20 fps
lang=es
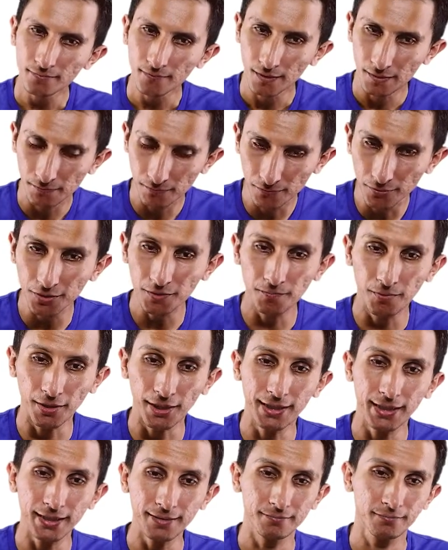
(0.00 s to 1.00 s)
muy
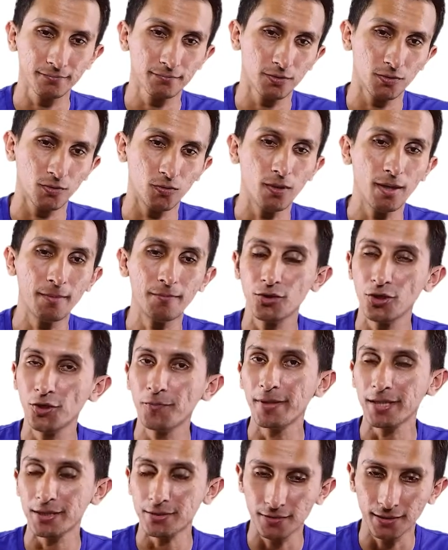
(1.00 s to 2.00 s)
buena, o a
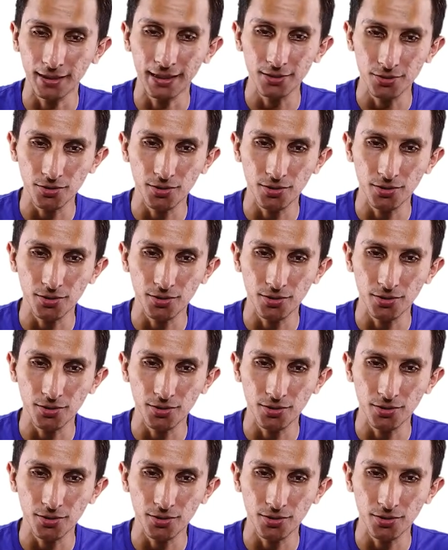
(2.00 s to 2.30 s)
modo personal,